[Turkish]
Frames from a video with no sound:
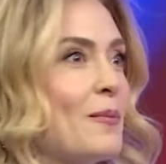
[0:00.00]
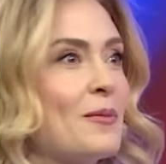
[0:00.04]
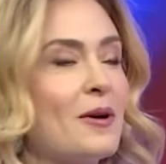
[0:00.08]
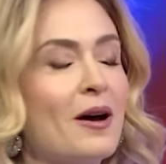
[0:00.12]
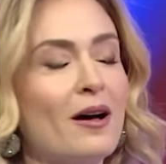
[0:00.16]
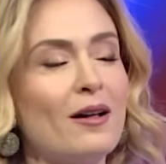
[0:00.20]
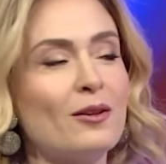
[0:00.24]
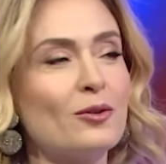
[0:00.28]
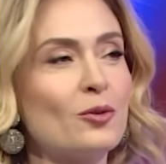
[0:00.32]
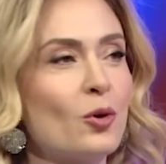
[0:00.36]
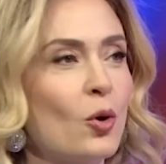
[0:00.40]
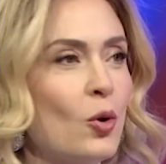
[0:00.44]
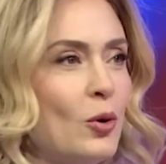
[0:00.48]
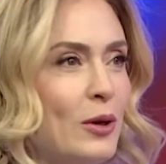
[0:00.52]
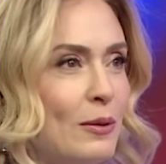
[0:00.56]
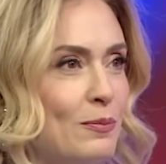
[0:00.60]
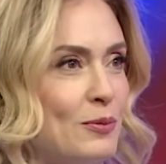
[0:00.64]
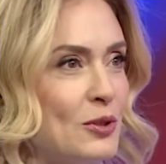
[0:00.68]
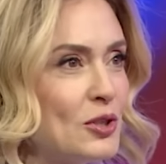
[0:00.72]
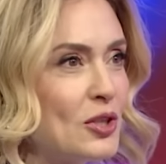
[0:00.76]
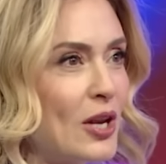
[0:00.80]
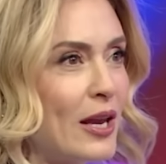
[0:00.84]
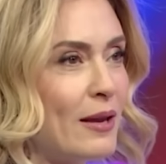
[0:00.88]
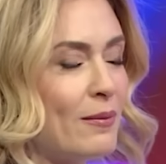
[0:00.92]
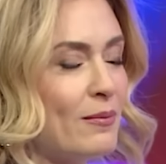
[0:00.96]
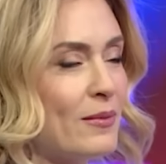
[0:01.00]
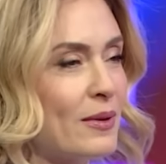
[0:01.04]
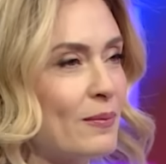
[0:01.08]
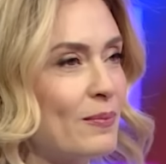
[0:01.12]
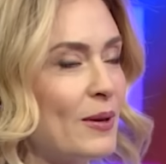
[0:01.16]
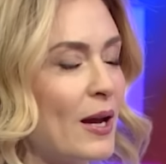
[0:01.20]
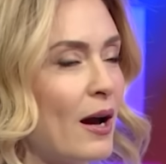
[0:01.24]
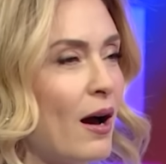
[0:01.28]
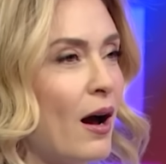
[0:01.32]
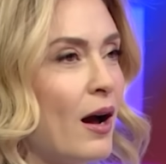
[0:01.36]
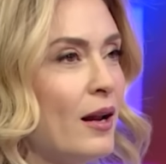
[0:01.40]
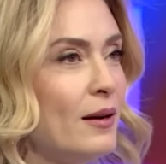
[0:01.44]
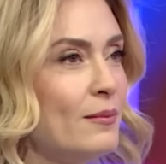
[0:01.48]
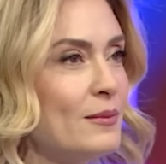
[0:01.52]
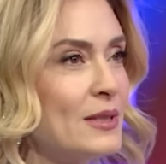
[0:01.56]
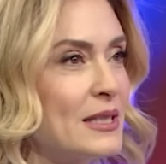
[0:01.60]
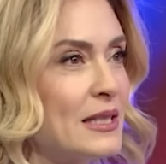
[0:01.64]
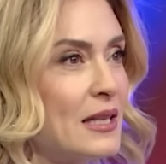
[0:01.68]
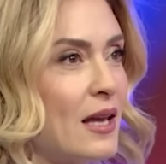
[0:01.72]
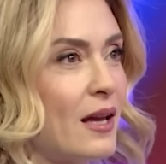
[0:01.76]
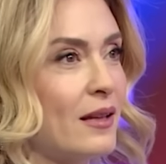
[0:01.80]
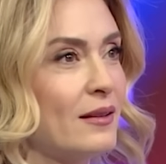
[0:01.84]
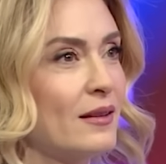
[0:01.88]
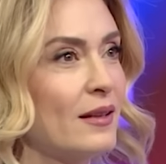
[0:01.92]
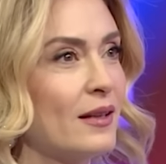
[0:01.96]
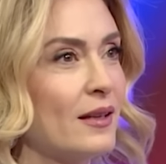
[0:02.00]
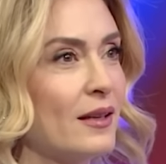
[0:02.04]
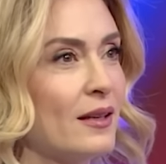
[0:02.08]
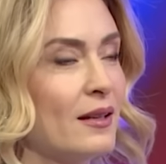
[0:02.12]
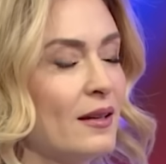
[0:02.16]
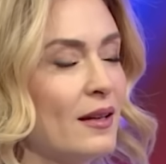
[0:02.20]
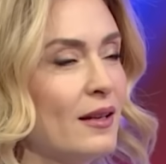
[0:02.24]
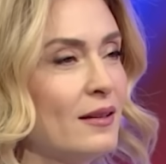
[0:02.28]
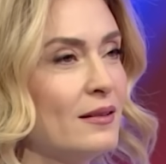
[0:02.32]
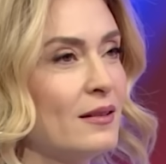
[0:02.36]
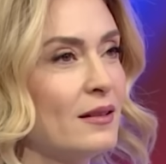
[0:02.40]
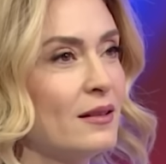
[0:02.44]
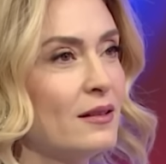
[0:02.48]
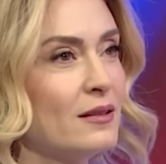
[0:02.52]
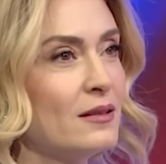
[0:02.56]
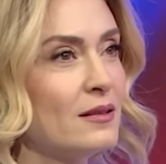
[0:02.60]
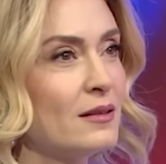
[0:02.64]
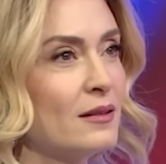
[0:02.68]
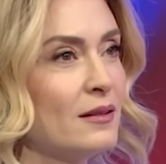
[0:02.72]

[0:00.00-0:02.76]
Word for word: kalk öyle bir şey mi bir hal mi sendeki nedir?